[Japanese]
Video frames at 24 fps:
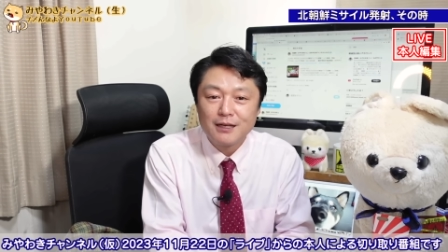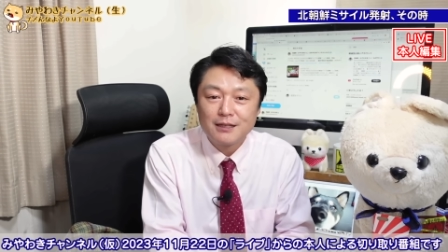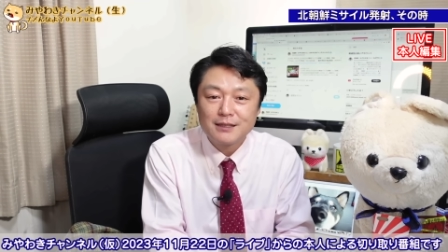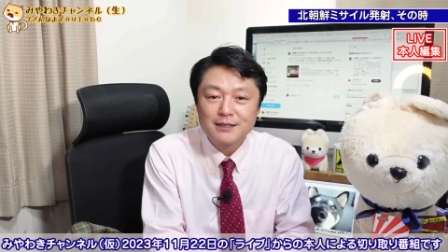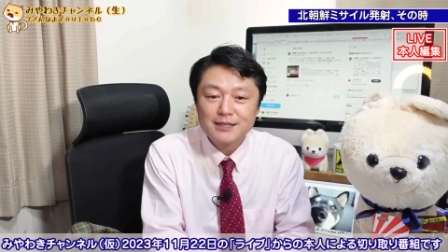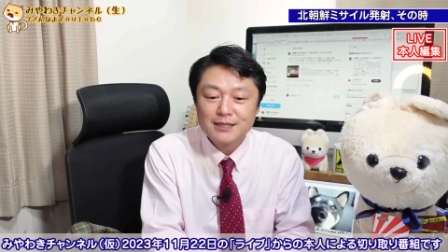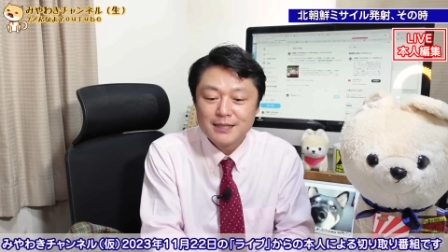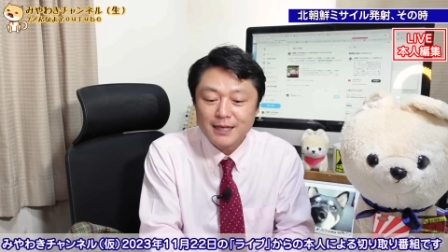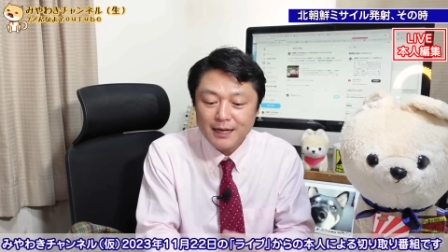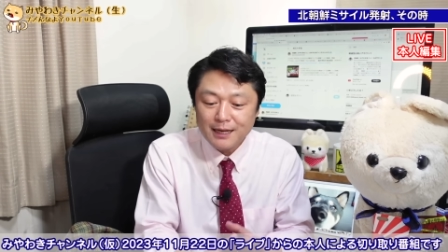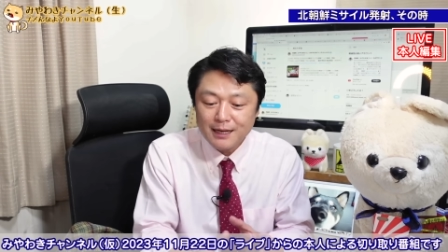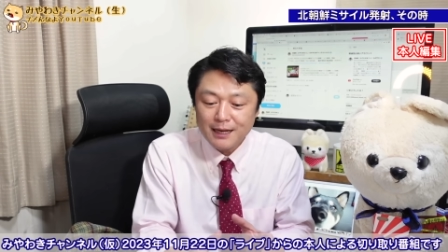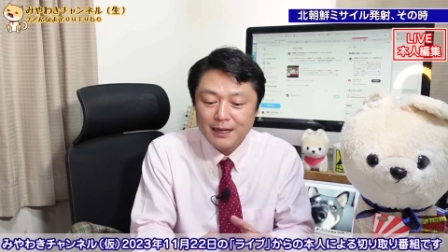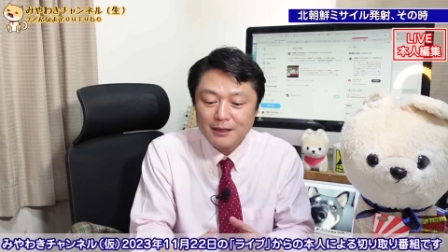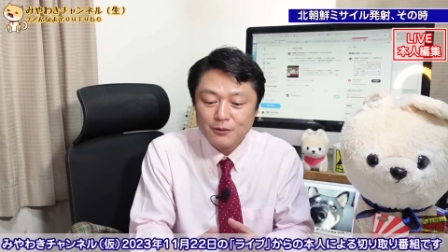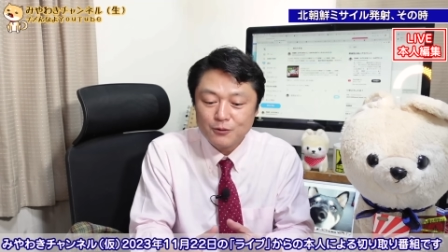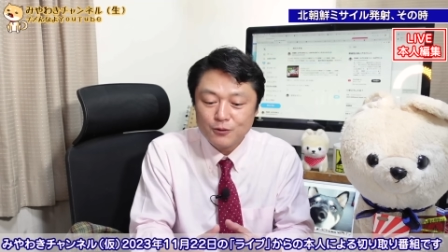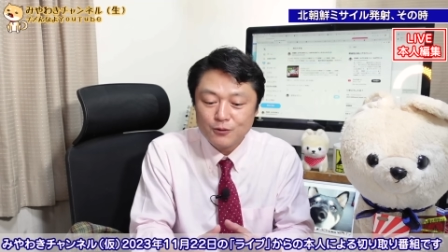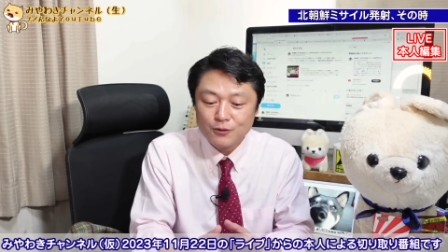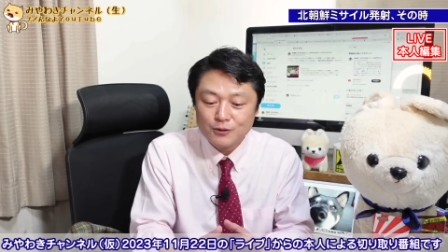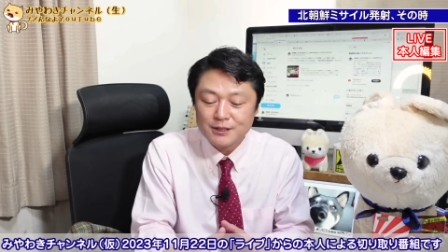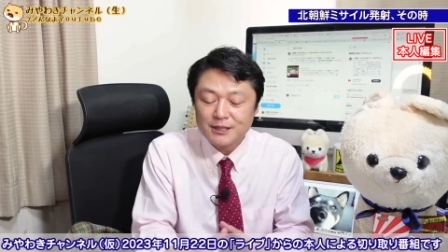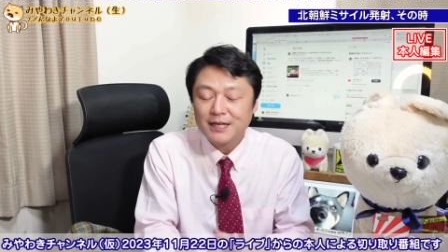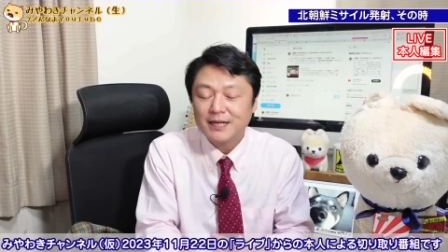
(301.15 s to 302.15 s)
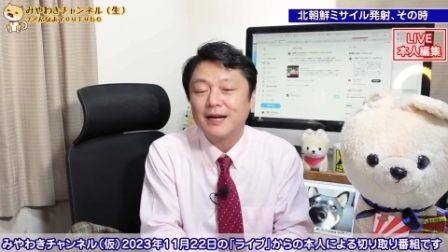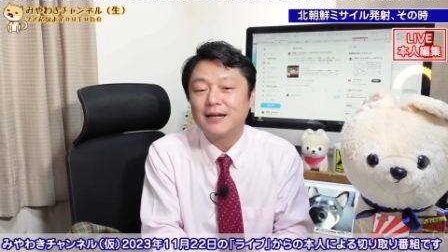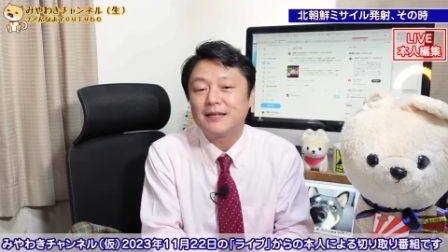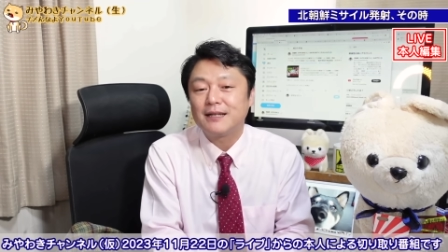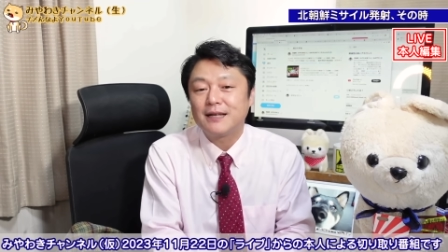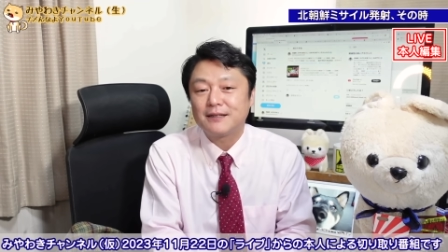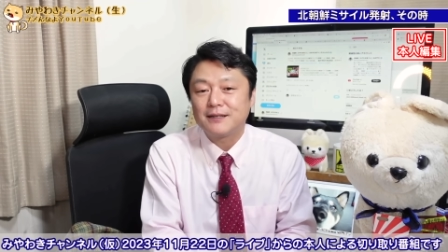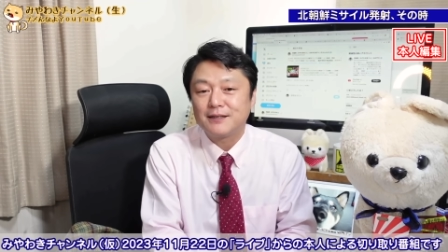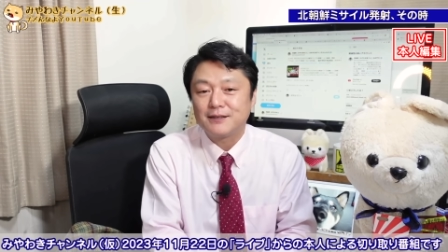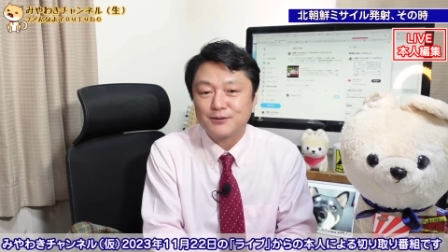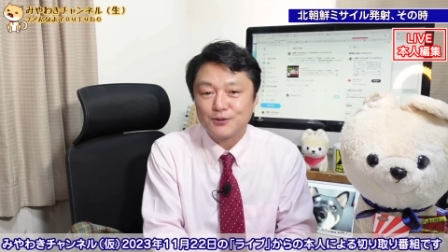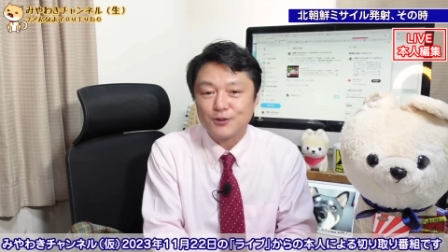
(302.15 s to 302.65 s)
力の世界
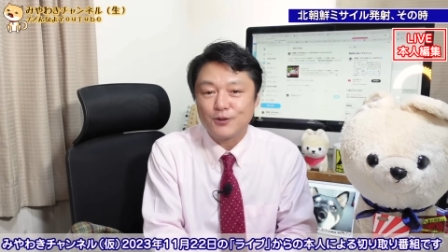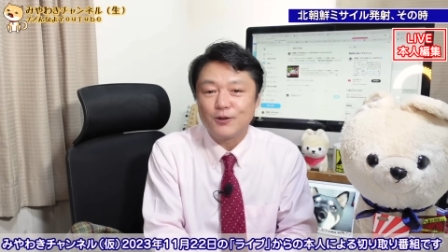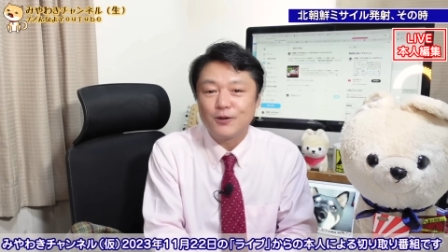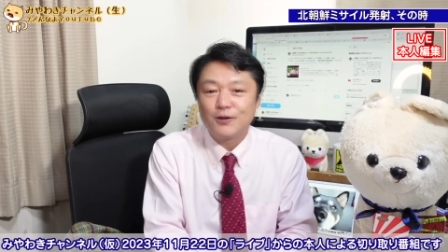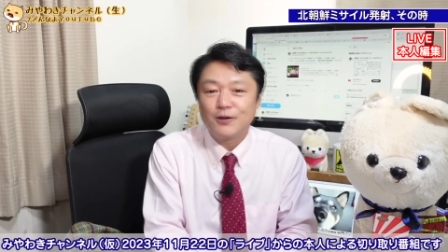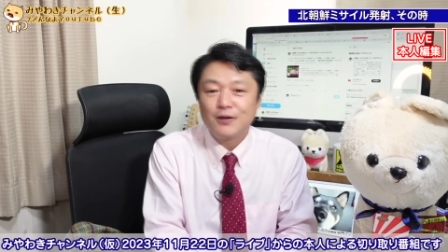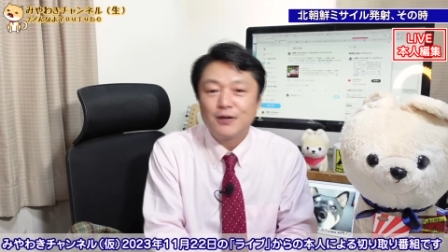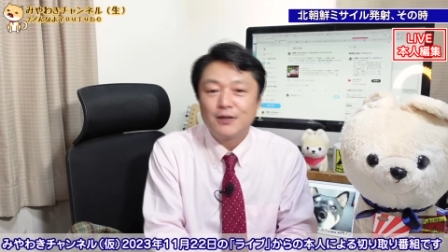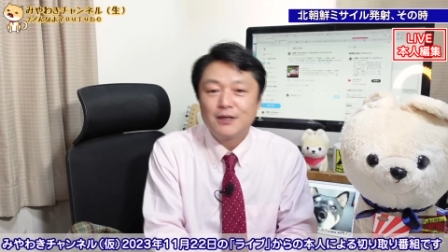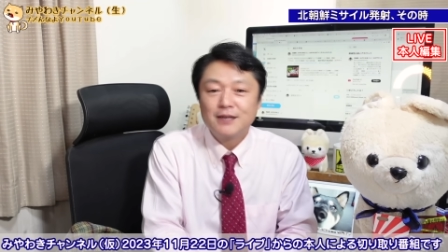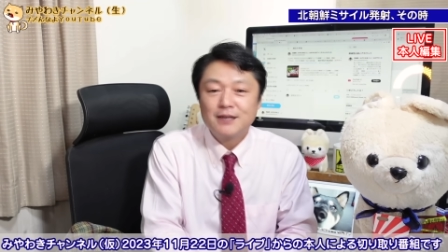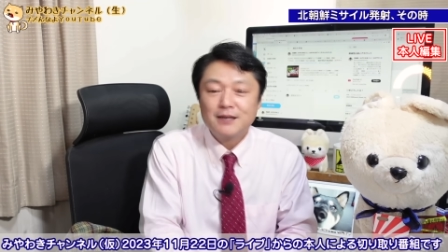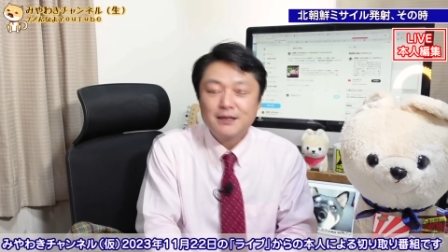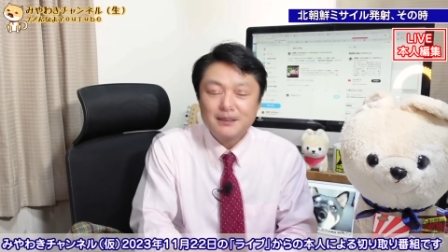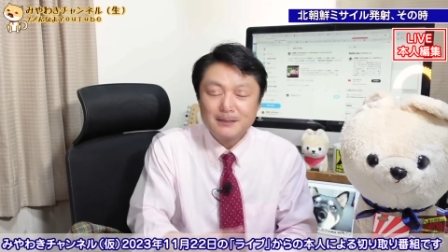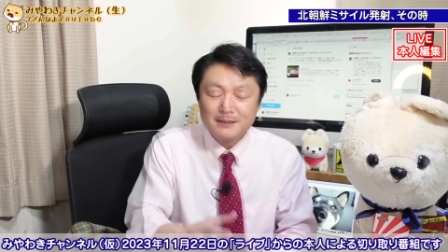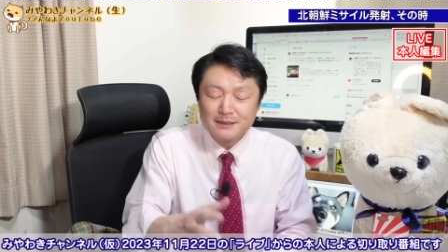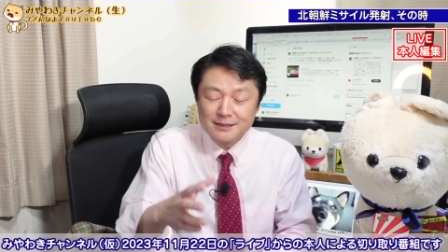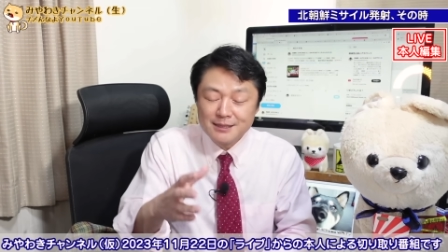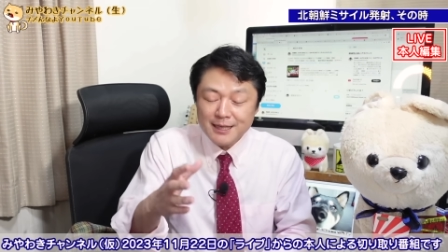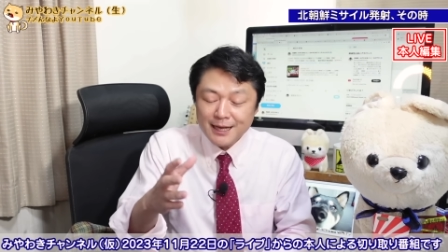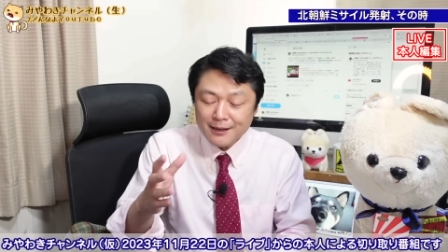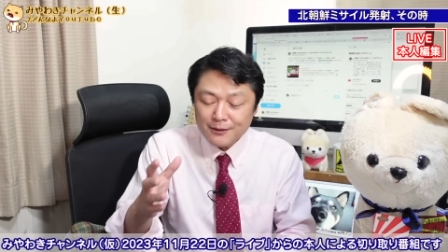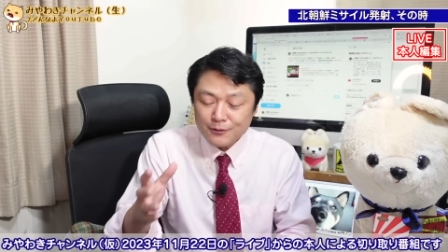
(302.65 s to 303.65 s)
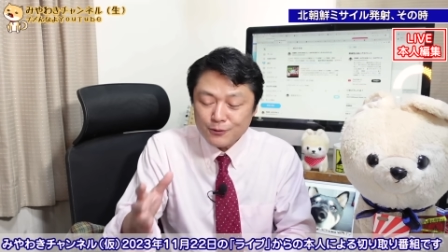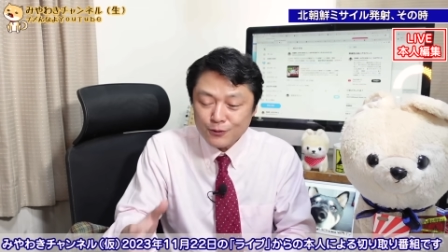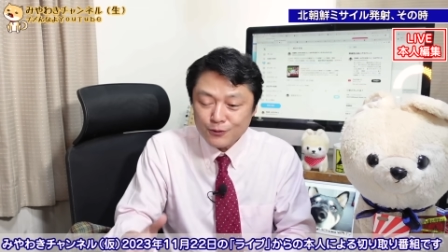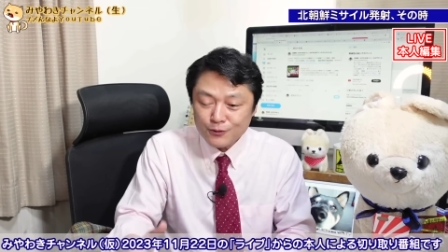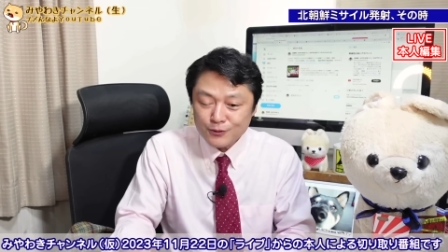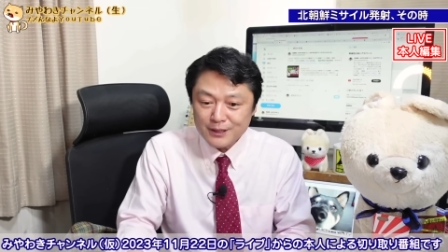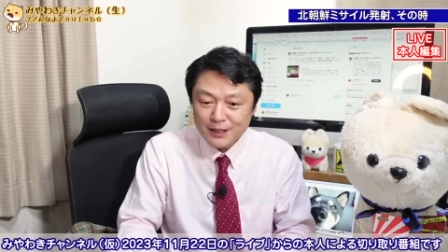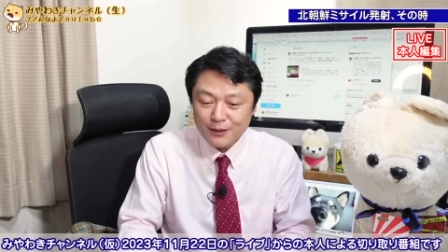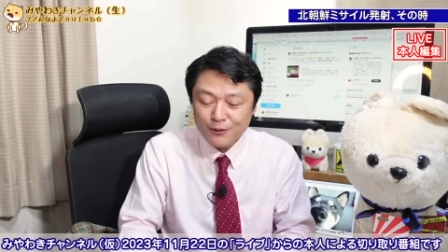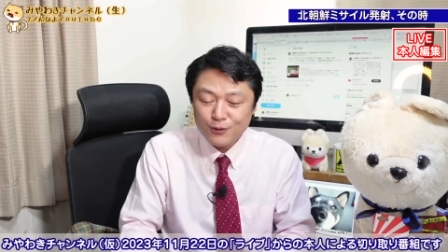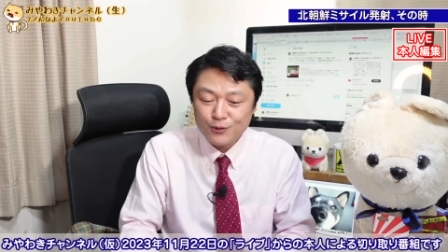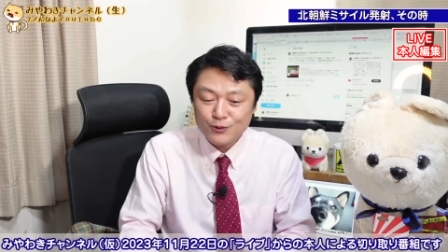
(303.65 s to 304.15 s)
なんですよ残
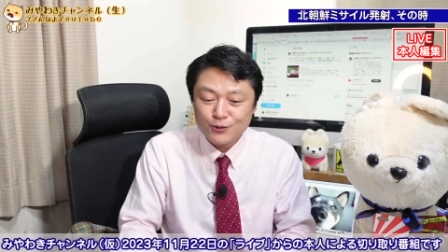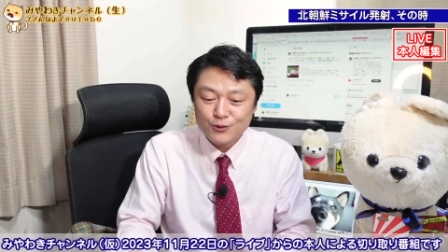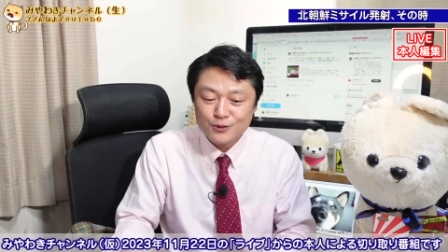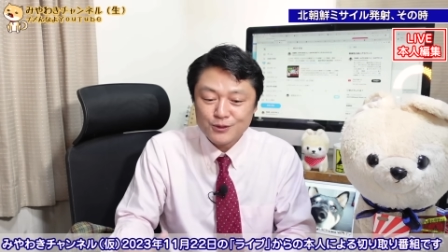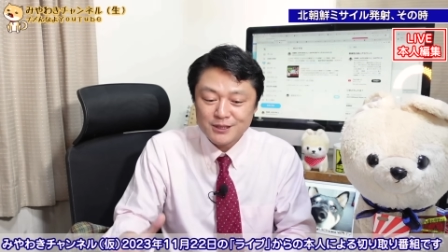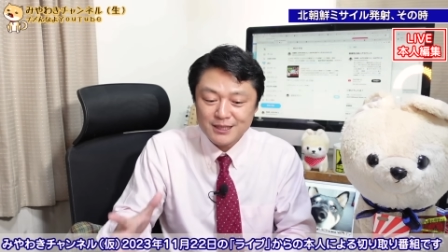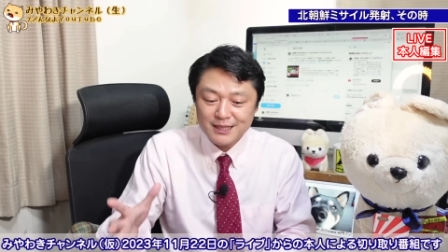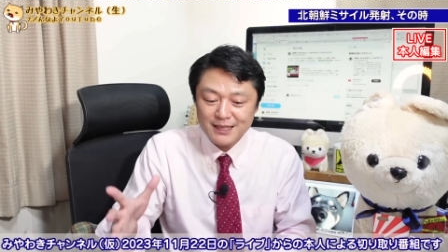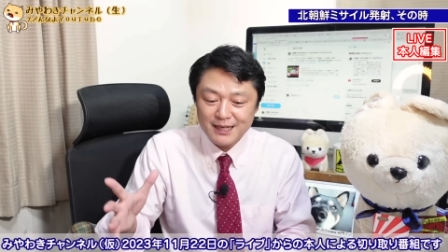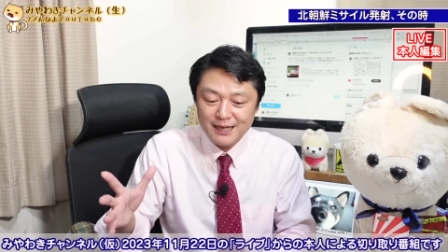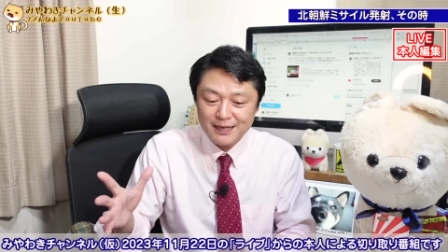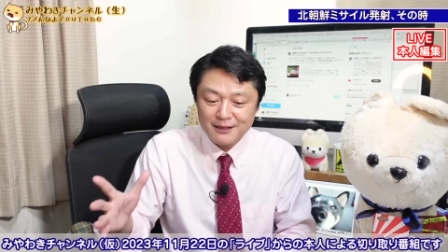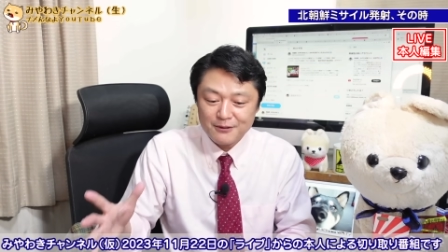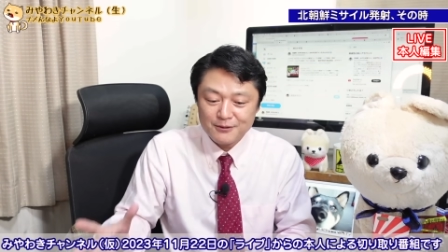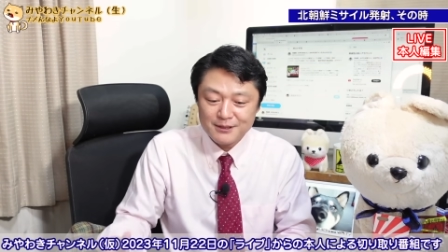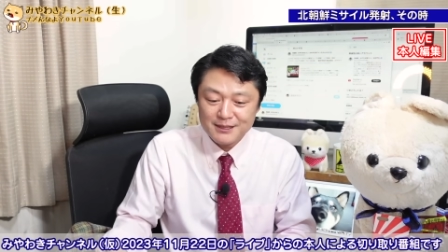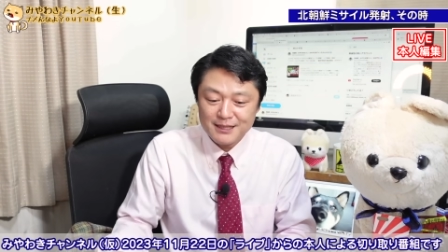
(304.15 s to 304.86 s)
酷なほど力の